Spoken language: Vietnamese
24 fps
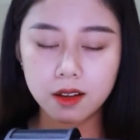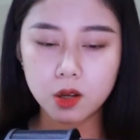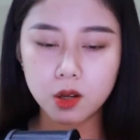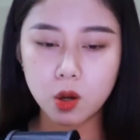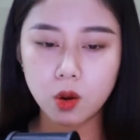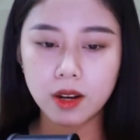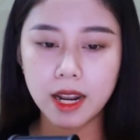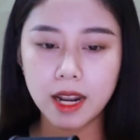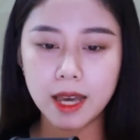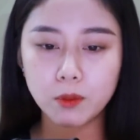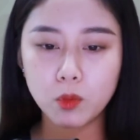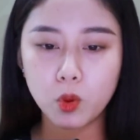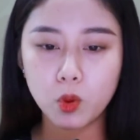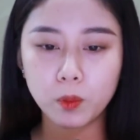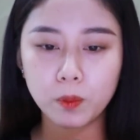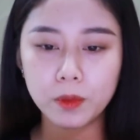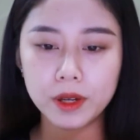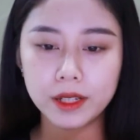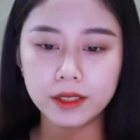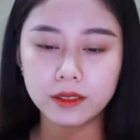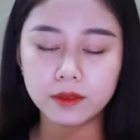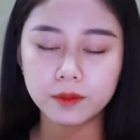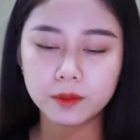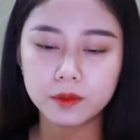Còn lại một
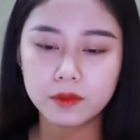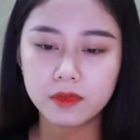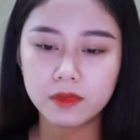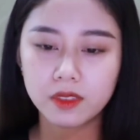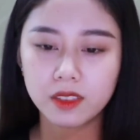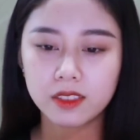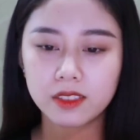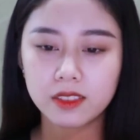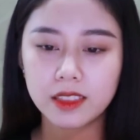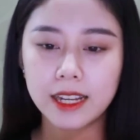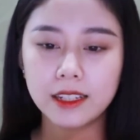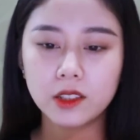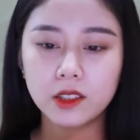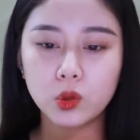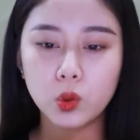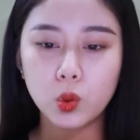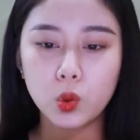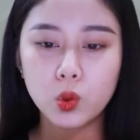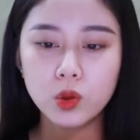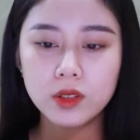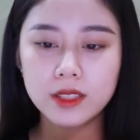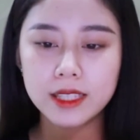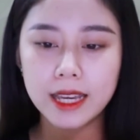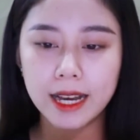mình, Thanh
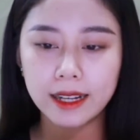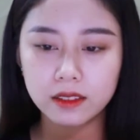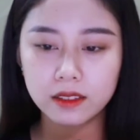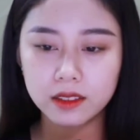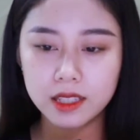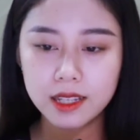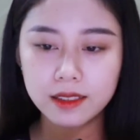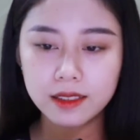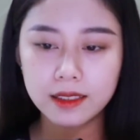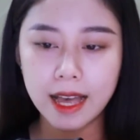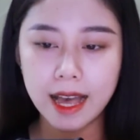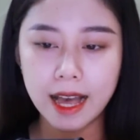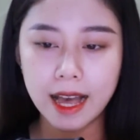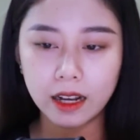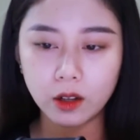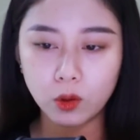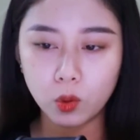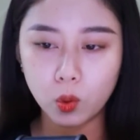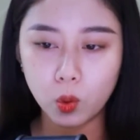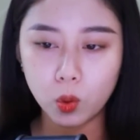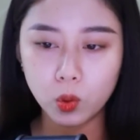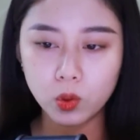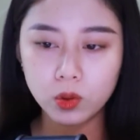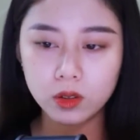Tú chẳng thiết tha ăn
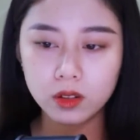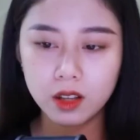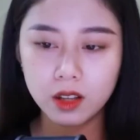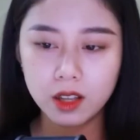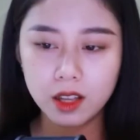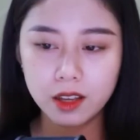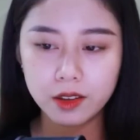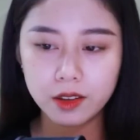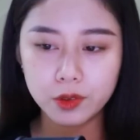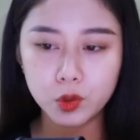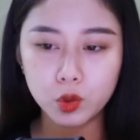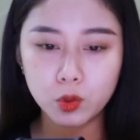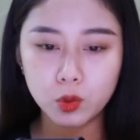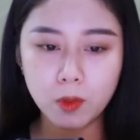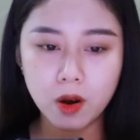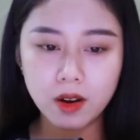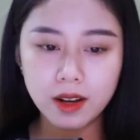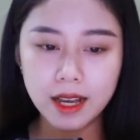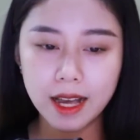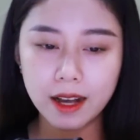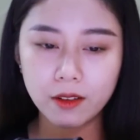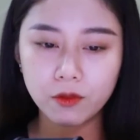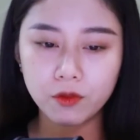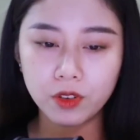uống, dù
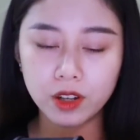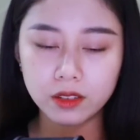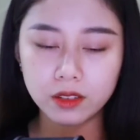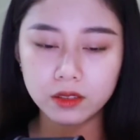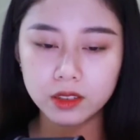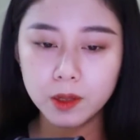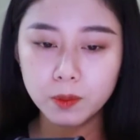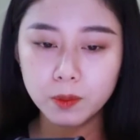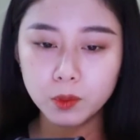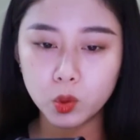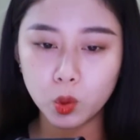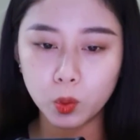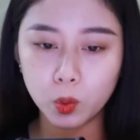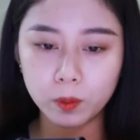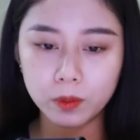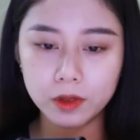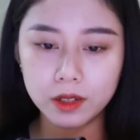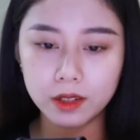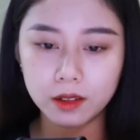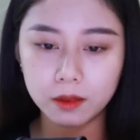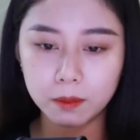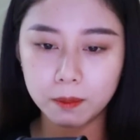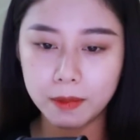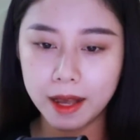món ăn vẫn tiếp tục
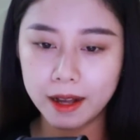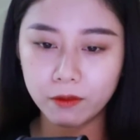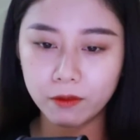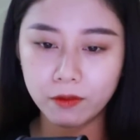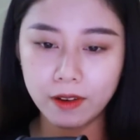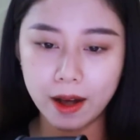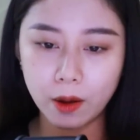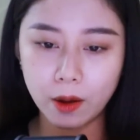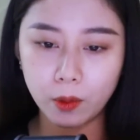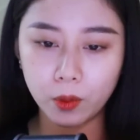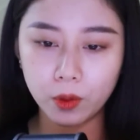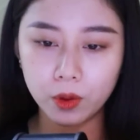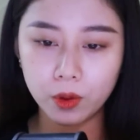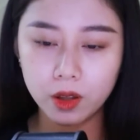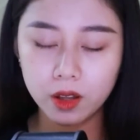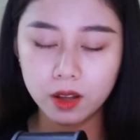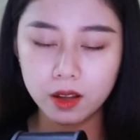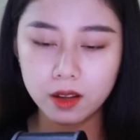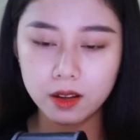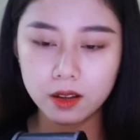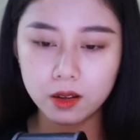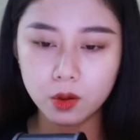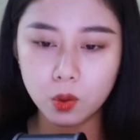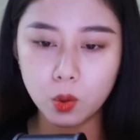được mang vào.
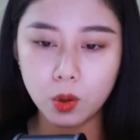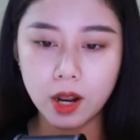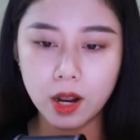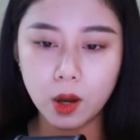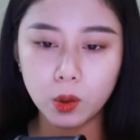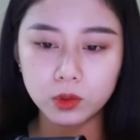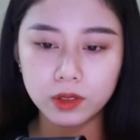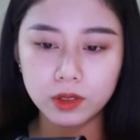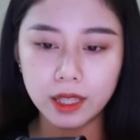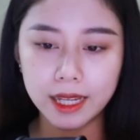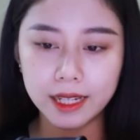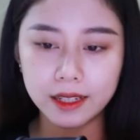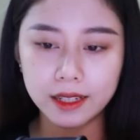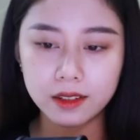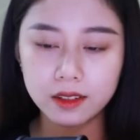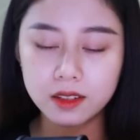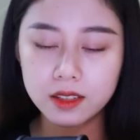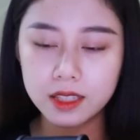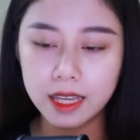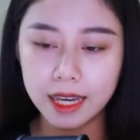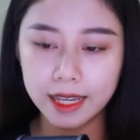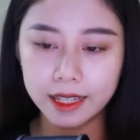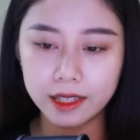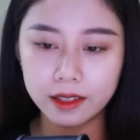Cô lau tay
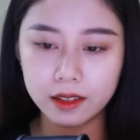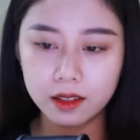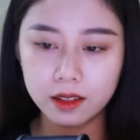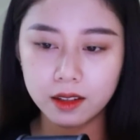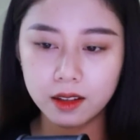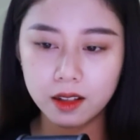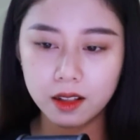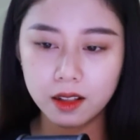đứng dậy,